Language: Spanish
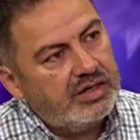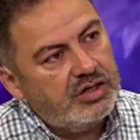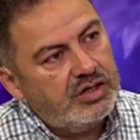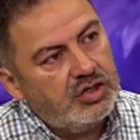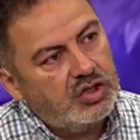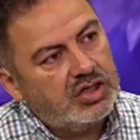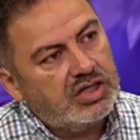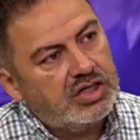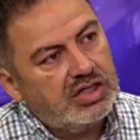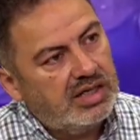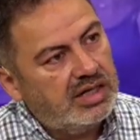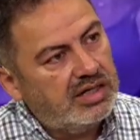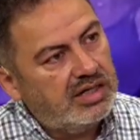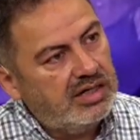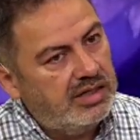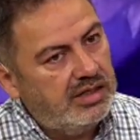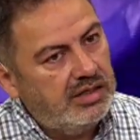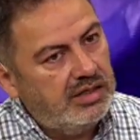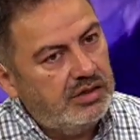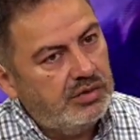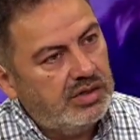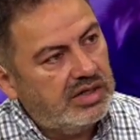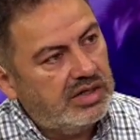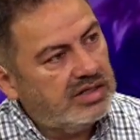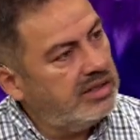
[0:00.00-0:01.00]
no quedar en el
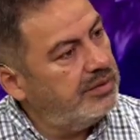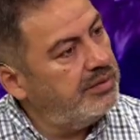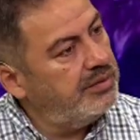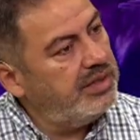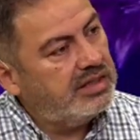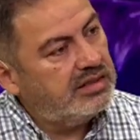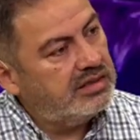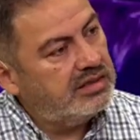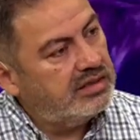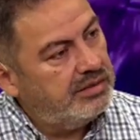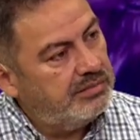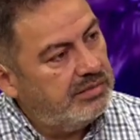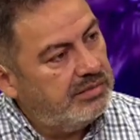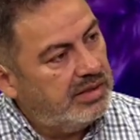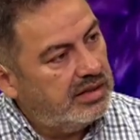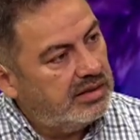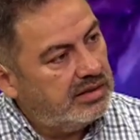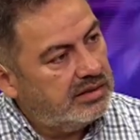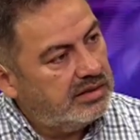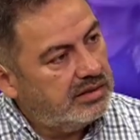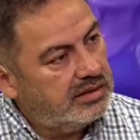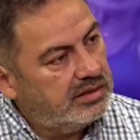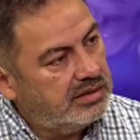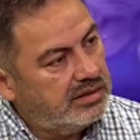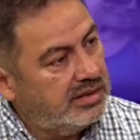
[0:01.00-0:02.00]
lugar de víctima,
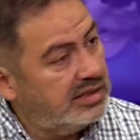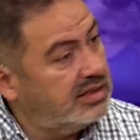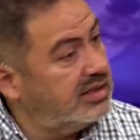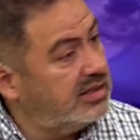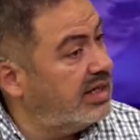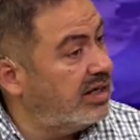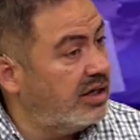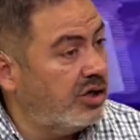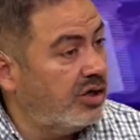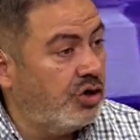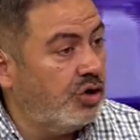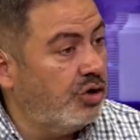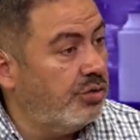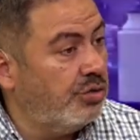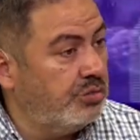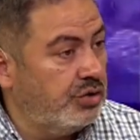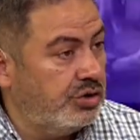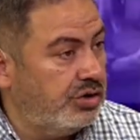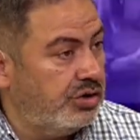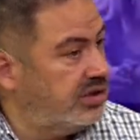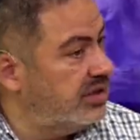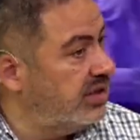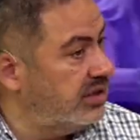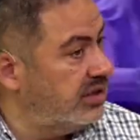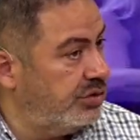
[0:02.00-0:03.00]
que es tan cómodo
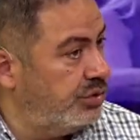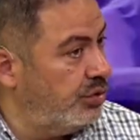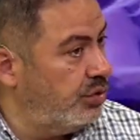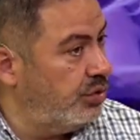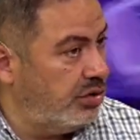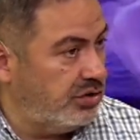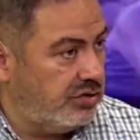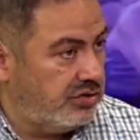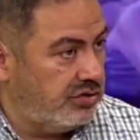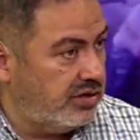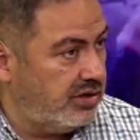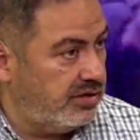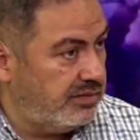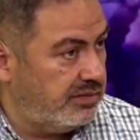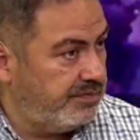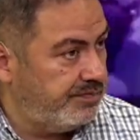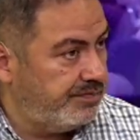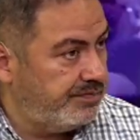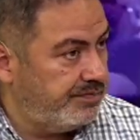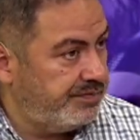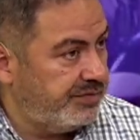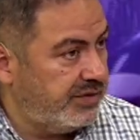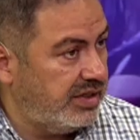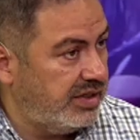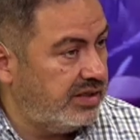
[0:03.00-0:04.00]
y tan dulce
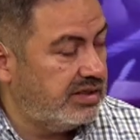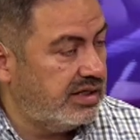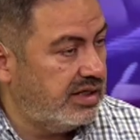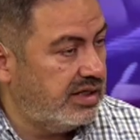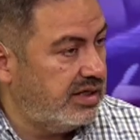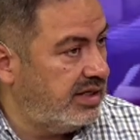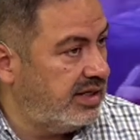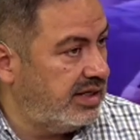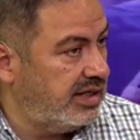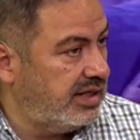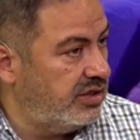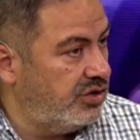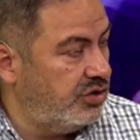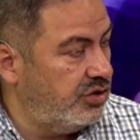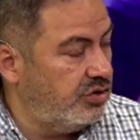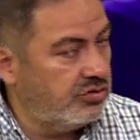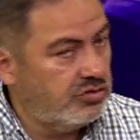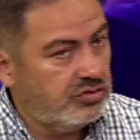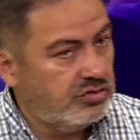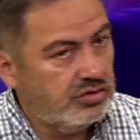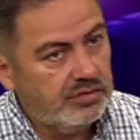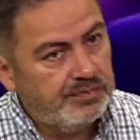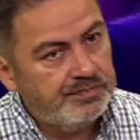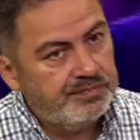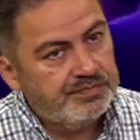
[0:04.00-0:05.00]
y tan
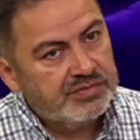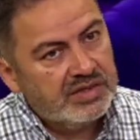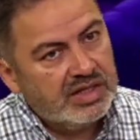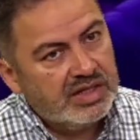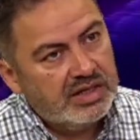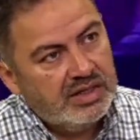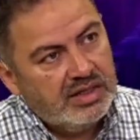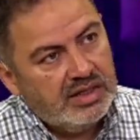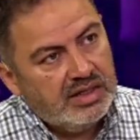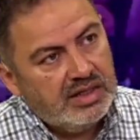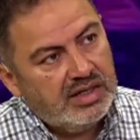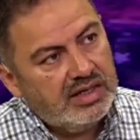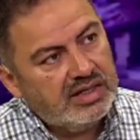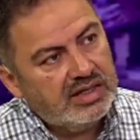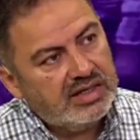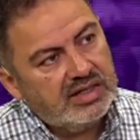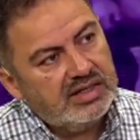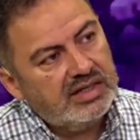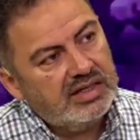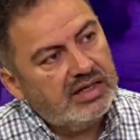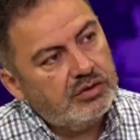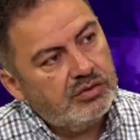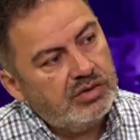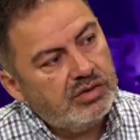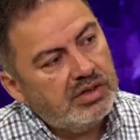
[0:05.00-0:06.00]
engañoso, es que
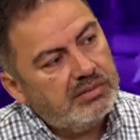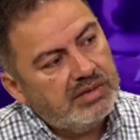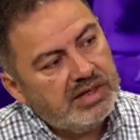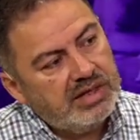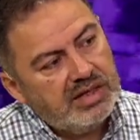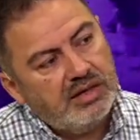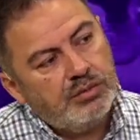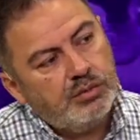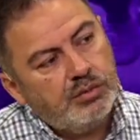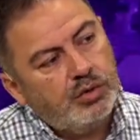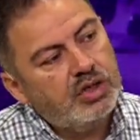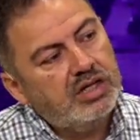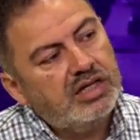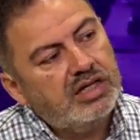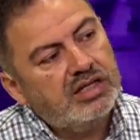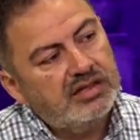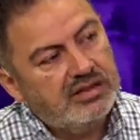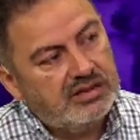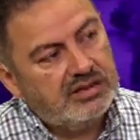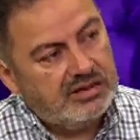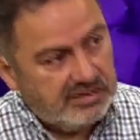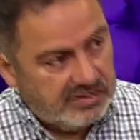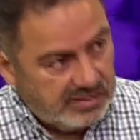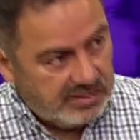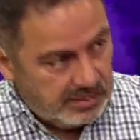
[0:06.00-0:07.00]
de alguna manera vos le
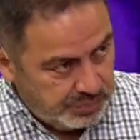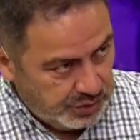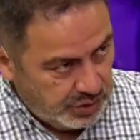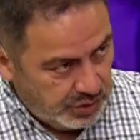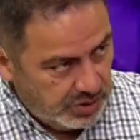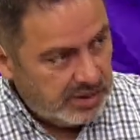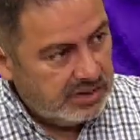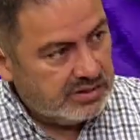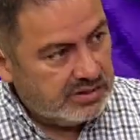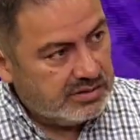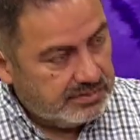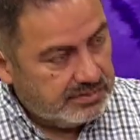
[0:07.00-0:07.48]
diste ese poder.